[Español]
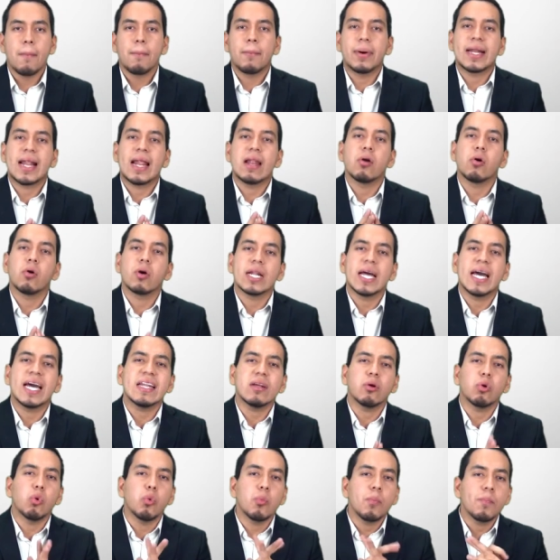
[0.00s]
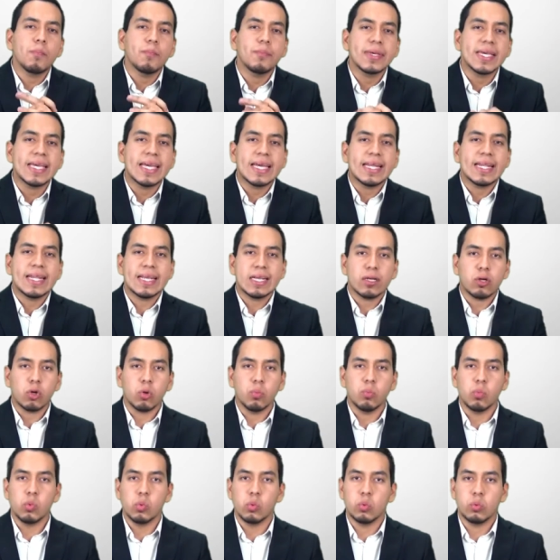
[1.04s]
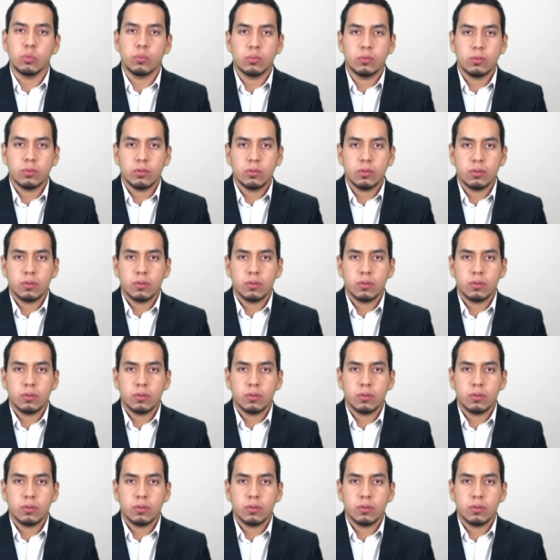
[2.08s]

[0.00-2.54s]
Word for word: para lograr un bien en común,